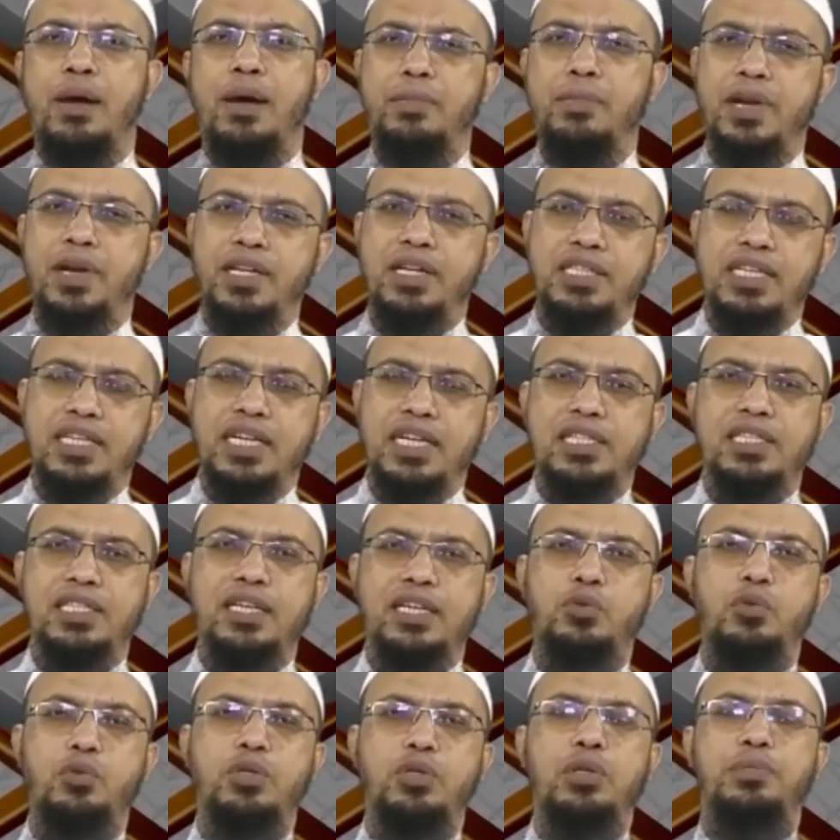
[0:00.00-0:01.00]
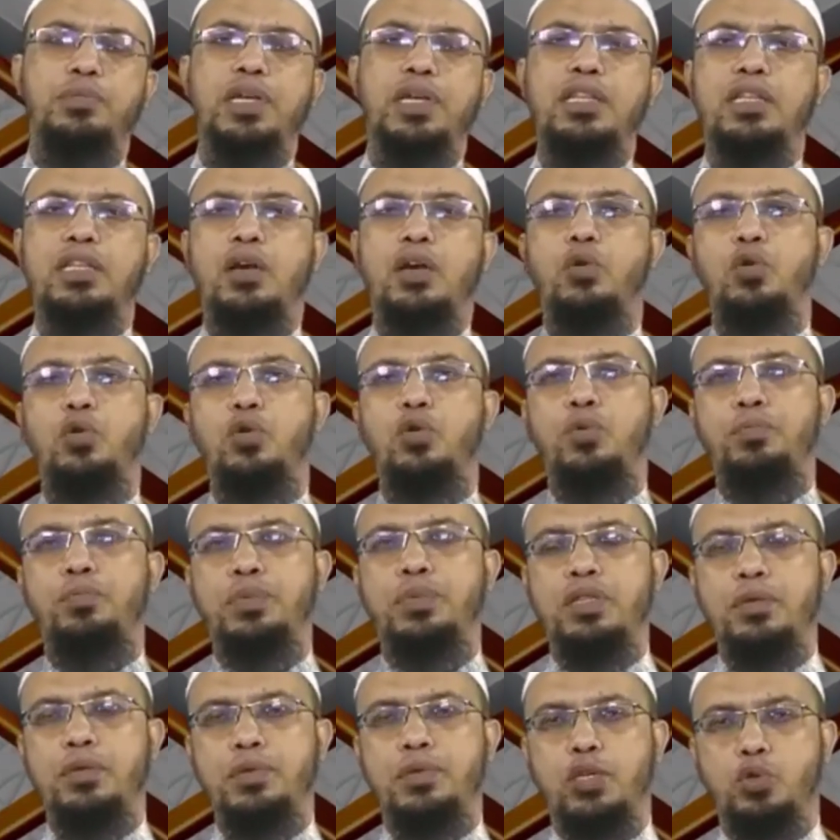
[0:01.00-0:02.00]
আমরা যে কাজটা করতে পারি তা হলো
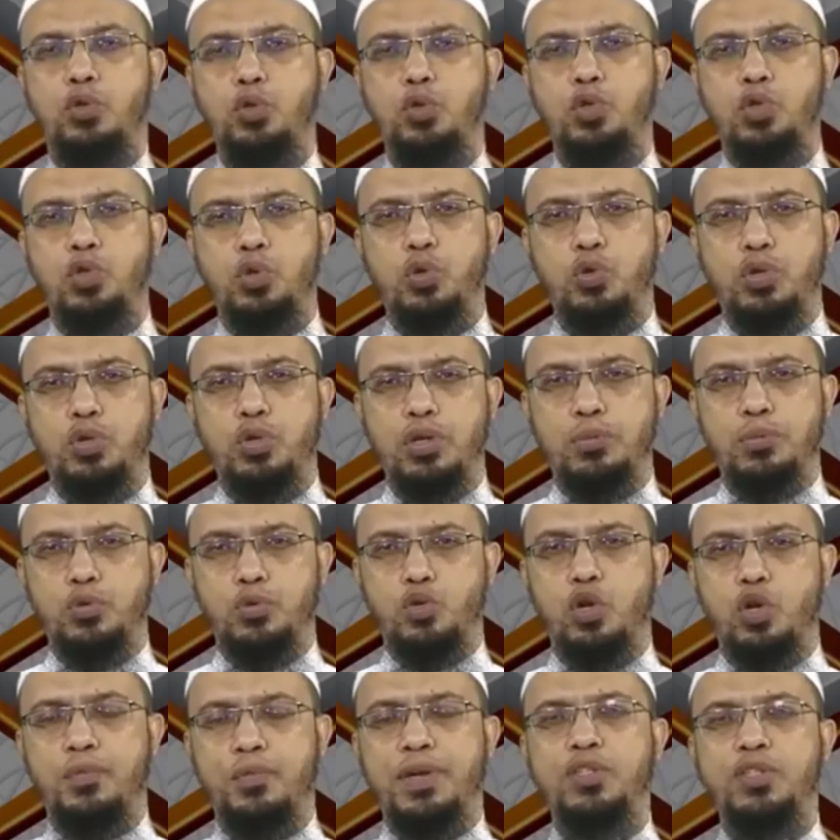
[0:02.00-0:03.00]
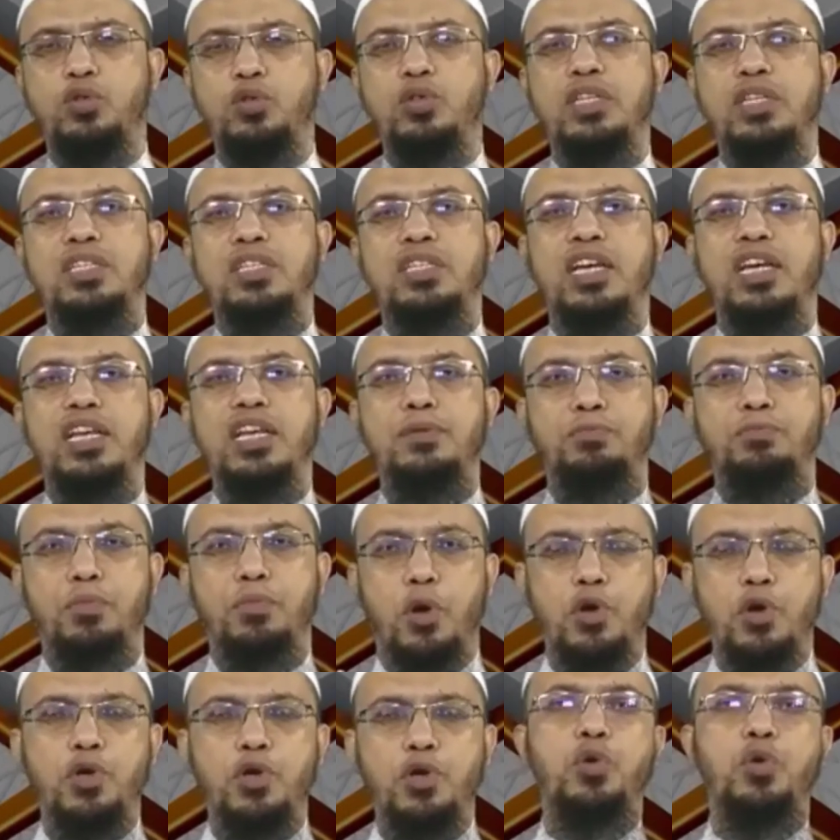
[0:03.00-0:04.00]
পৃথিবীর দুইশো কোটি মুসলমান যদি ইসরায়েলি
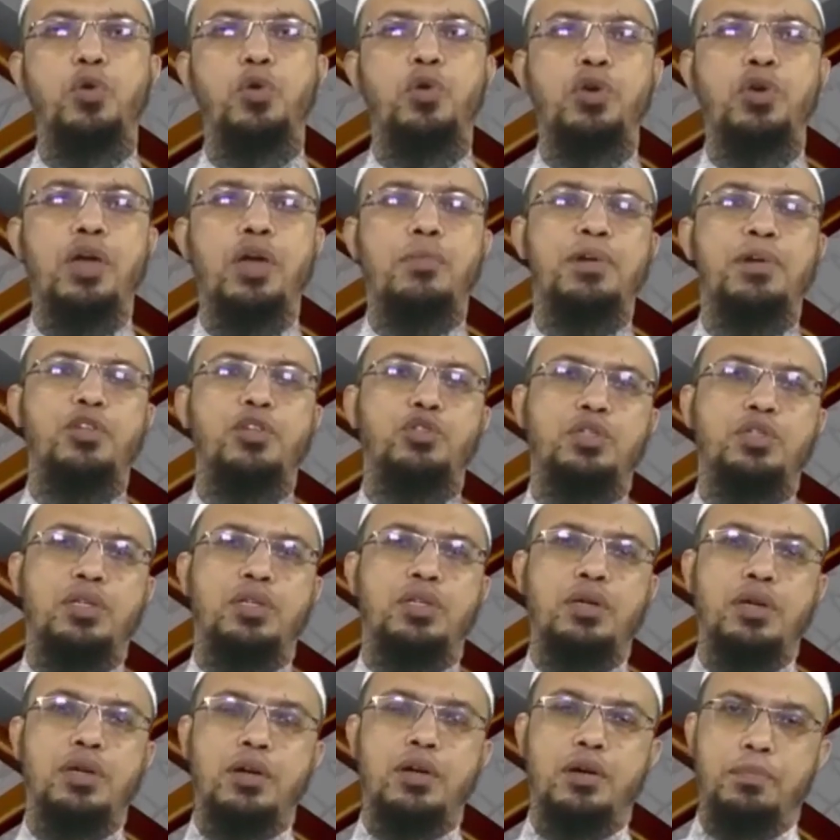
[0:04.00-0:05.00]
পণ্যগুলোকে আমরা যদি